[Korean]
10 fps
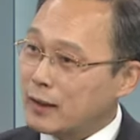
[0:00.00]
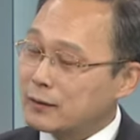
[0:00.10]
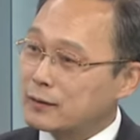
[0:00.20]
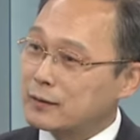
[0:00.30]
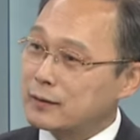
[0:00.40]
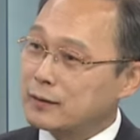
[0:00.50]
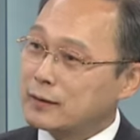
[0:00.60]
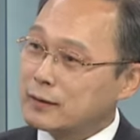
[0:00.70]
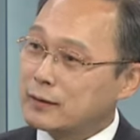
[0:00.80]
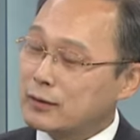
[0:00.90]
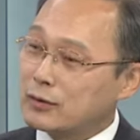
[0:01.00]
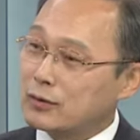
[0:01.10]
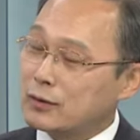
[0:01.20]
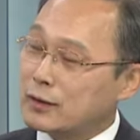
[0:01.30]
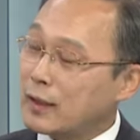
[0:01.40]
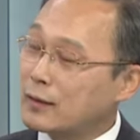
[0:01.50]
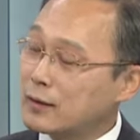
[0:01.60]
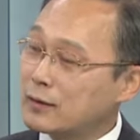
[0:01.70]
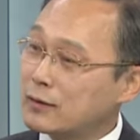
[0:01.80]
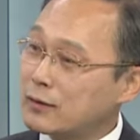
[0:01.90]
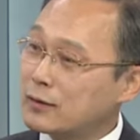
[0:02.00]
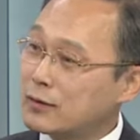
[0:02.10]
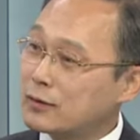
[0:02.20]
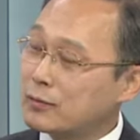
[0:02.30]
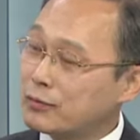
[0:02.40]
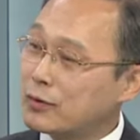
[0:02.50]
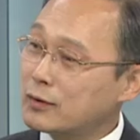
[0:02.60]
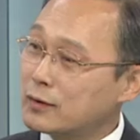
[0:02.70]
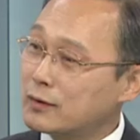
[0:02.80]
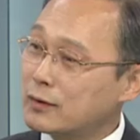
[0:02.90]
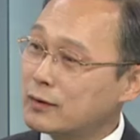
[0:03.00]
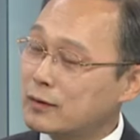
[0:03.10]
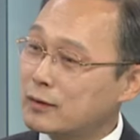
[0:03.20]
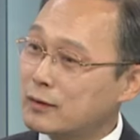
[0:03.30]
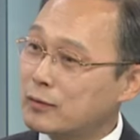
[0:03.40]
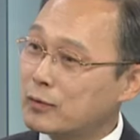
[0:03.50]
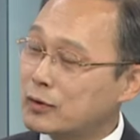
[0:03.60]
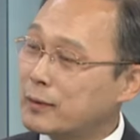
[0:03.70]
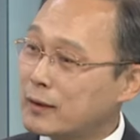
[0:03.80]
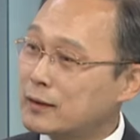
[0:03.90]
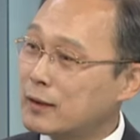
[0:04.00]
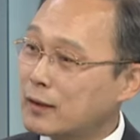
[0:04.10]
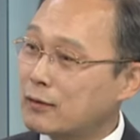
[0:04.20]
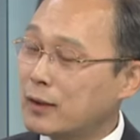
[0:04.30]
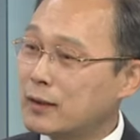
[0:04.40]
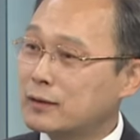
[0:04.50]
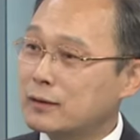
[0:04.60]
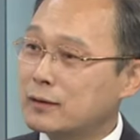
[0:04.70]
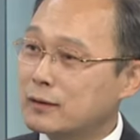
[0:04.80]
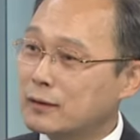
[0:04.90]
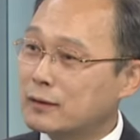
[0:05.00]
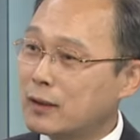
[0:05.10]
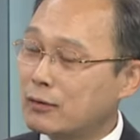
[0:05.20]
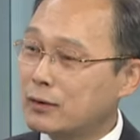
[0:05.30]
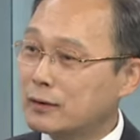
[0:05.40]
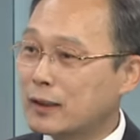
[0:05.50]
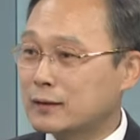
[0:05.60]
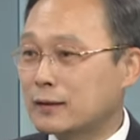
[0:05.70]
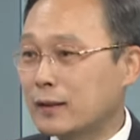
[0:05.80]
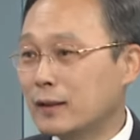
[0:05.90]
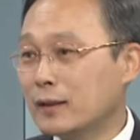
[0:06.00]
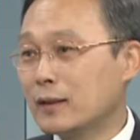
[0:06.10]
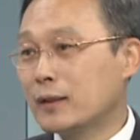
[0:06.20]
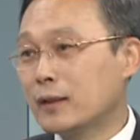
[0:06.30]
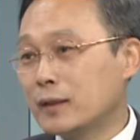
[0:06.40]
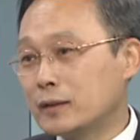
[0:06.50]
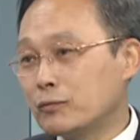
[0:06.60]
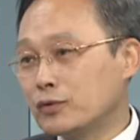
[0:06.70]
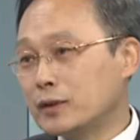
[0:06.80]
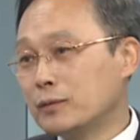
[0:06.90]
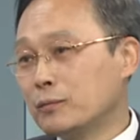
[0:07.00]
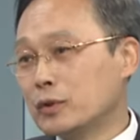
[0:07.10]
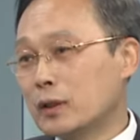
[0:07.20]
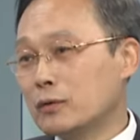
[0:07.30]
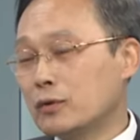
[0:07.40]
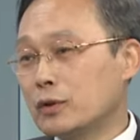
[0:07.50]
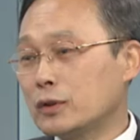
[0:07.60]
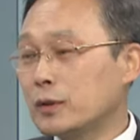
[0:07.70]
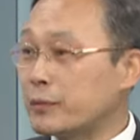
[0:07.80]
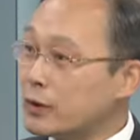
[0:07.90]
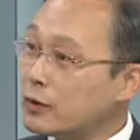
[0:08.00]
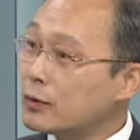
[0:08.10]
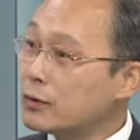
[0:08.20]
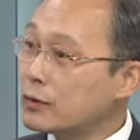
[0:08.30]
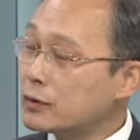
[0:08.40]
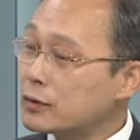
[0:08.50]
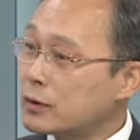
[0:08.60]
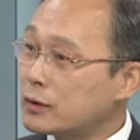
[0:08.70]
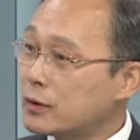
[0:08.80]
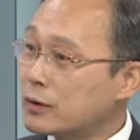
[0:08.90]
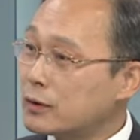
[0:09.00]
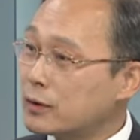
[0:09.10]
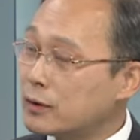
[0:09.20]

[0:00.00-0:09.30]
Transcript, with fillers: 하는 것으로 제한됐던 것들이 좀 풀어지는 어떤 그런 모습이 아니냐라고 해석을 하고 있는 것 같은데 음. 이제 문신보다는 오히려 이제 미용 성형